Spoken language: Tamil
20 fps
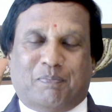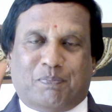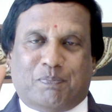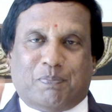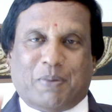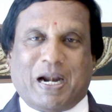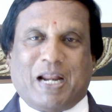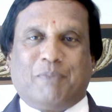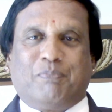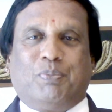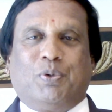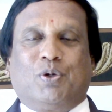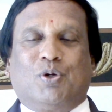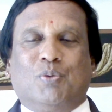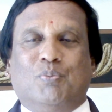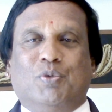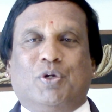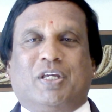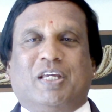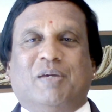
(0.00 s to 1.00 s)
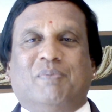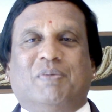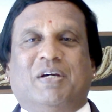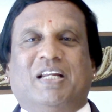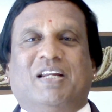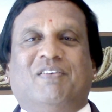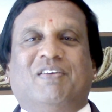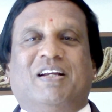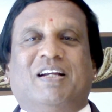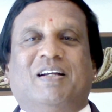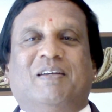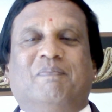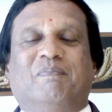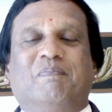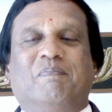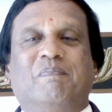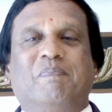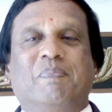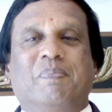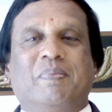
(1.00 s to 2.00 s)
படைப்புக்கு முக்கியமானவைகள்
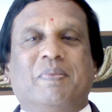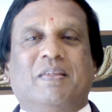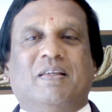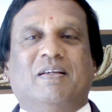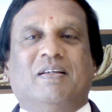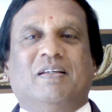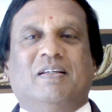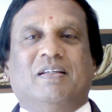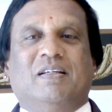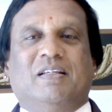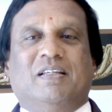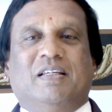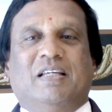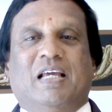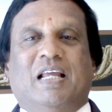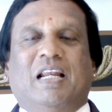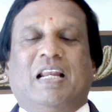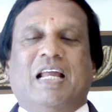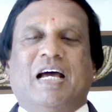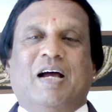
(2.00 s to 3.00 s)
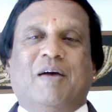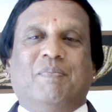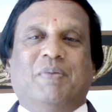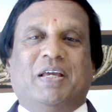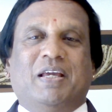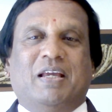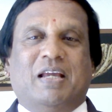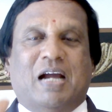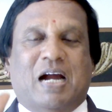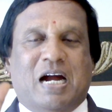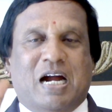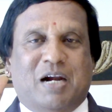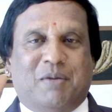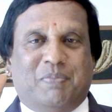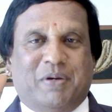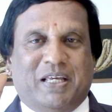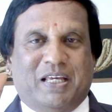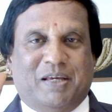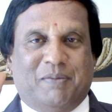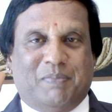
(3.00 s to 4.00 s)
எல்லாமே
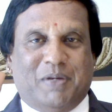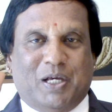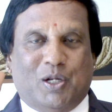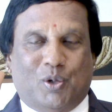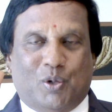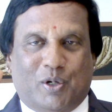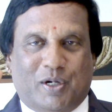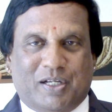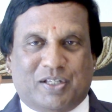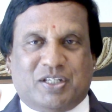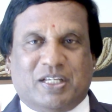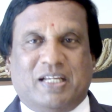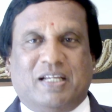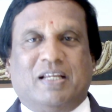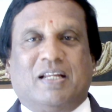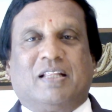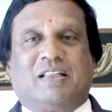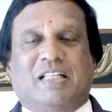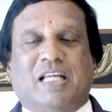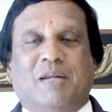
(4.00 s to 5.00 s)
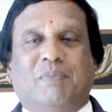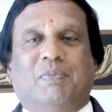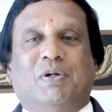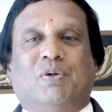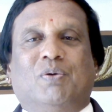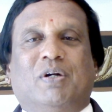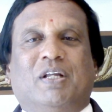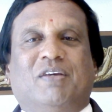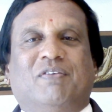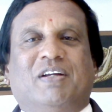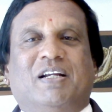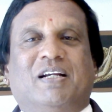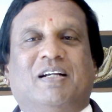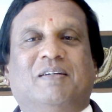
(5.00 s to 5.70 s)
ஆண்மையை மேலோங்கு செய்கிற தன்மை உடையவை